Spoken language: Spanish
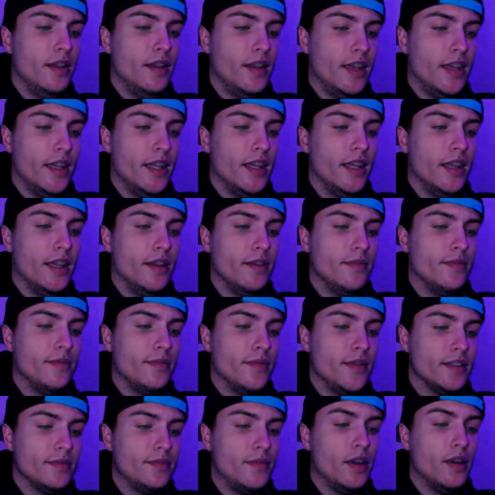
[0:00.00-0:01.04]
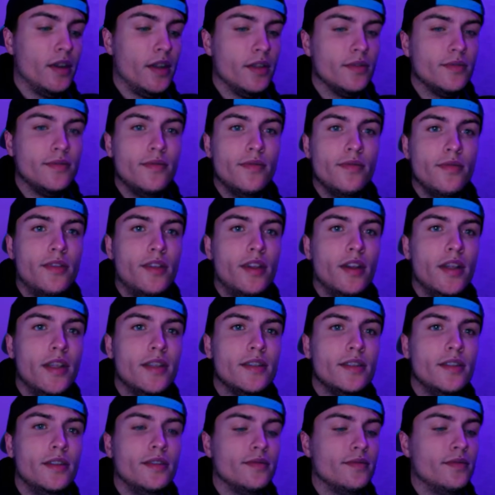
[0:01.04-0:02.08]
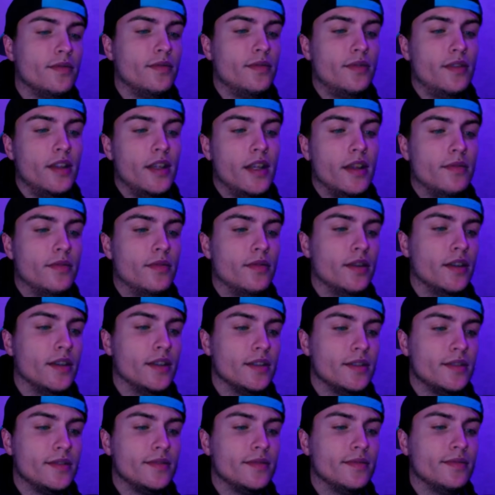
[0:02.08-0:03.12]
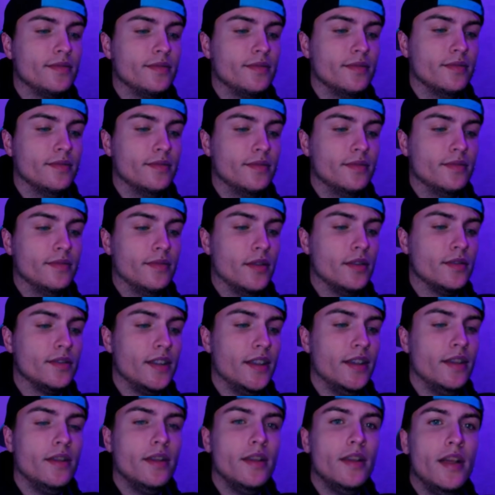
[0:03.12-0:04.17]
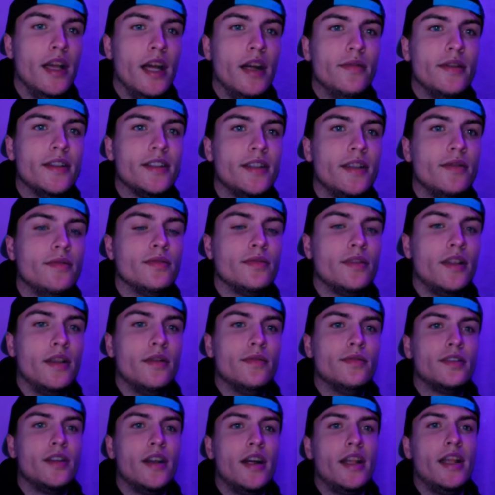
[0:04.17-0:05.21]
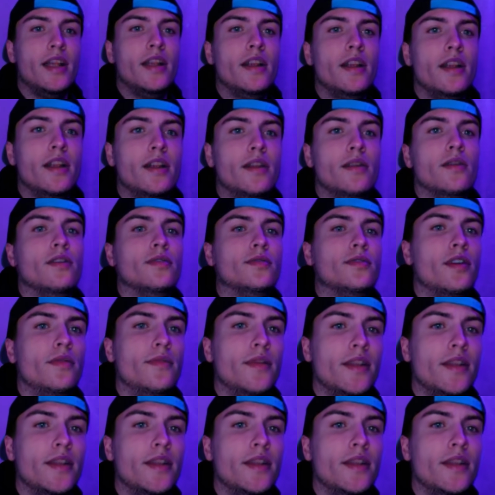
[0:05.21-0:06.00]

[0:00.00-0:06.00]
Em, espero que os funcione. Si no os funciona, pues mm, no sé, habréis que buscar otro